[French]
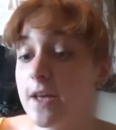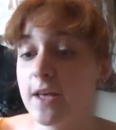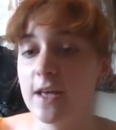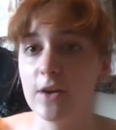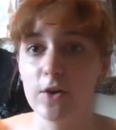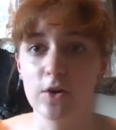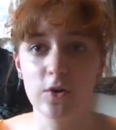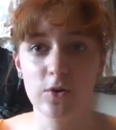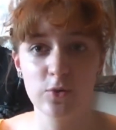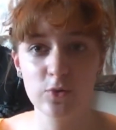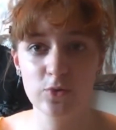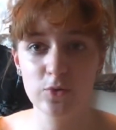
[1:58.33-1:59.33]
Et
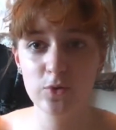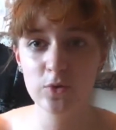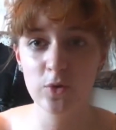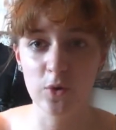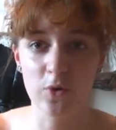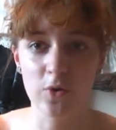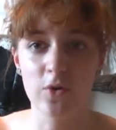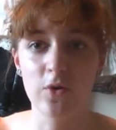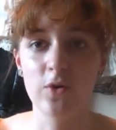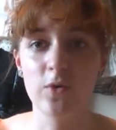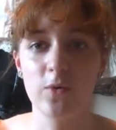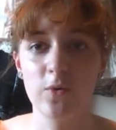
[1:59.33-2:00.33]
donc du coup,
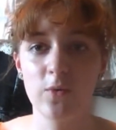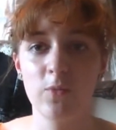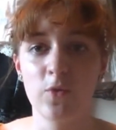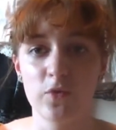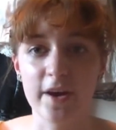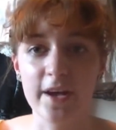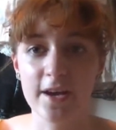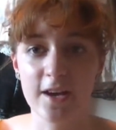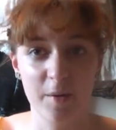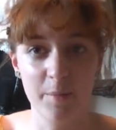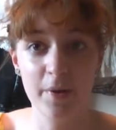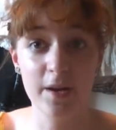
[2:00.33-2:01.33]
mon frère
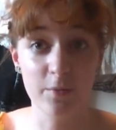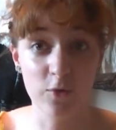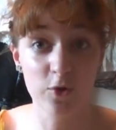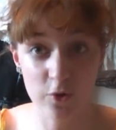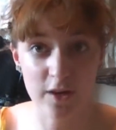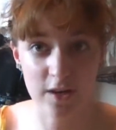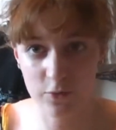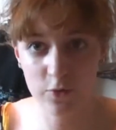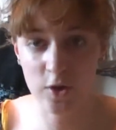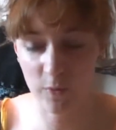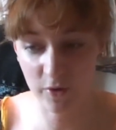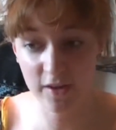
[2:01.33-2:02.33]
il aime pas les moules donc il a voulu
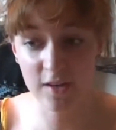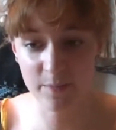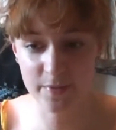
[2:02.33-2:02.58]
commander des